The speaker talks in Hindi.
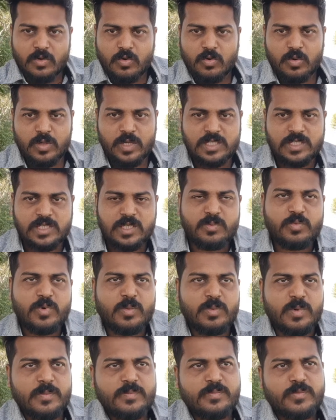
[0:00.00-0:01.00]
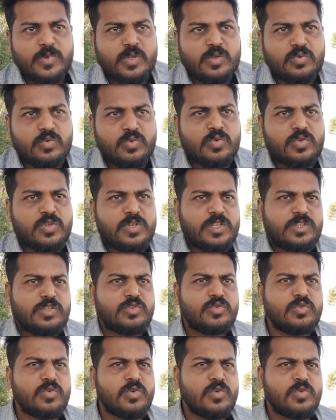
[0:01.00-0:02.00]
वो गैस की प्रॉब्लम दूर हो जाती
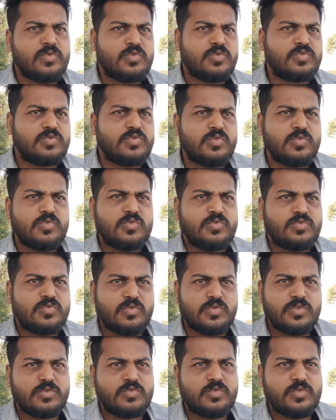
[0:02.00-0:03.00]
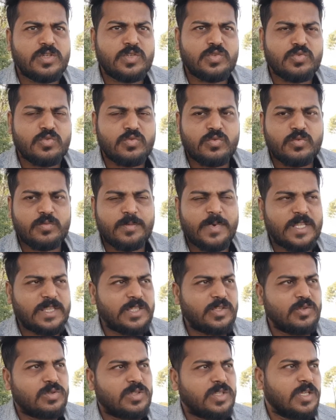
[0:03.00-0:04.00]
है तो दोस्तों छोटी छोटी जो
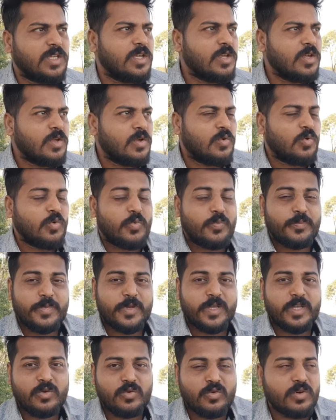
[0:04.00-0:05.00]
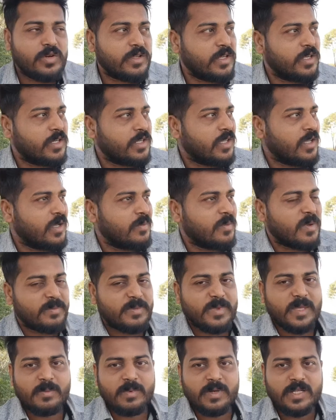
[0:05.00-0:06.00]
बातें होती उन पर गौर करके हम
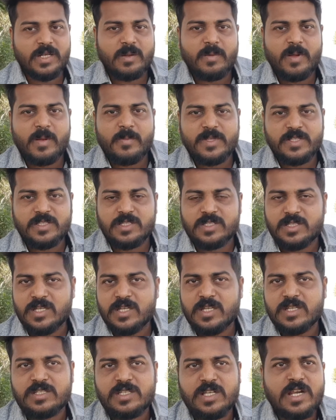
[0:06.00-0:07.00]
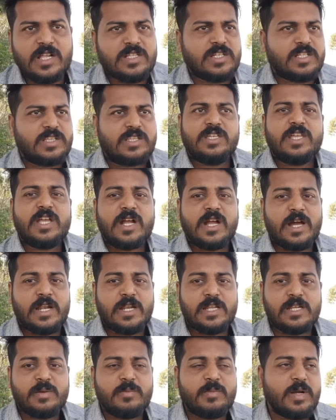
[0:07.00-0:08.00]
अपना बकरा फार्म अच्छे से चला सकते हैं या
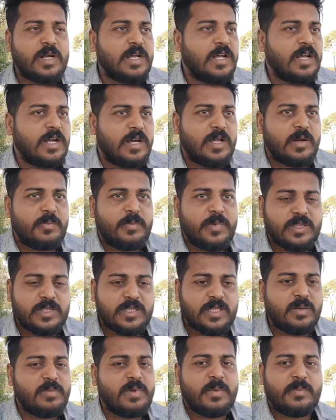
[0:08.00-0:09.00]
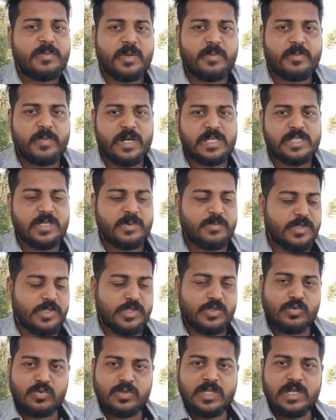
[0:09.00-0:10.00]
काले नमक का अगर पत्थर भी हमने बड़ा सा
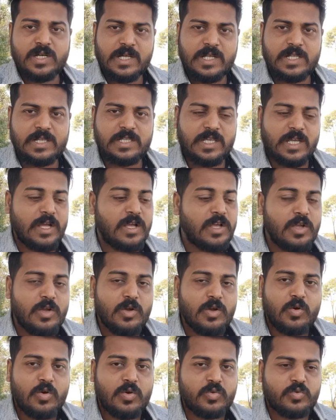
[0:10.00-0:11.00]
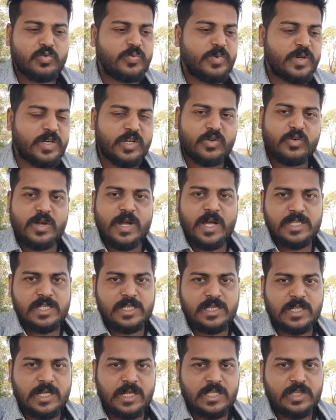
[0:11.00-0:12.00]
पत्थर उधर डाल दिया और उस बकरे को
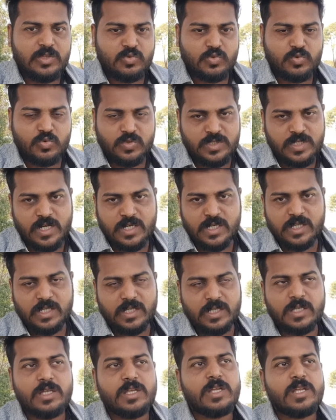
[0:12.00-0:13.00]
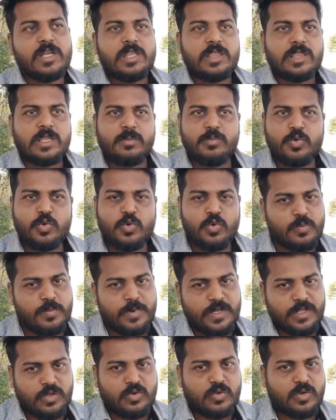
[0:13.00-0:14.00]
आदत लगा दी उसको चाटने की तब भी वो
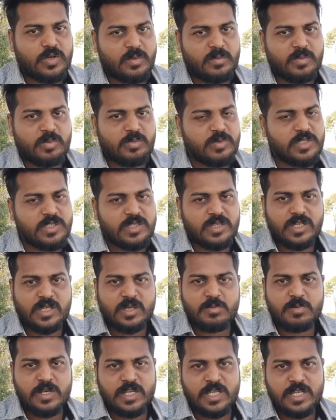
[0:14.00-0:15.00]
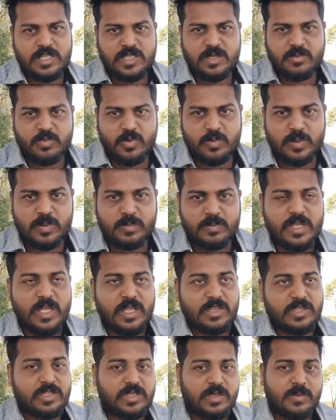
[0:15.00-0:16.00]
बकरे को कभी भी ज़िंदगी भर गैस की प्रॉब्लम नहीं
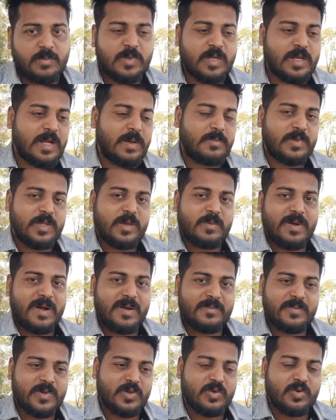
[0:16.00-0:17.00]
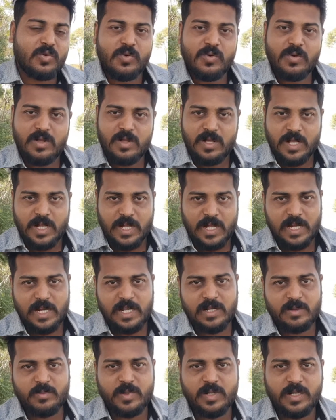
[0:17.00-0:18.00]
आती तब तक आपके फार्म पे वो काला
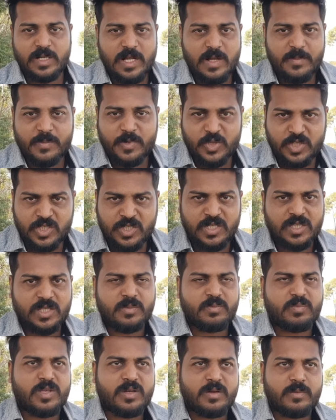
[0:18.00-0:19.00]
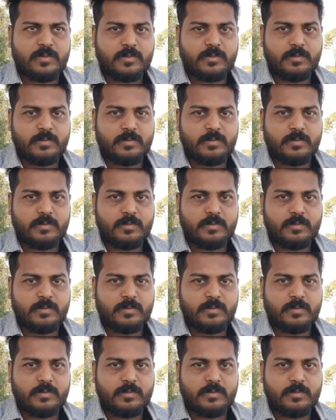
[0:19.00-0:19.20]
नमक का पत्थर है तब तक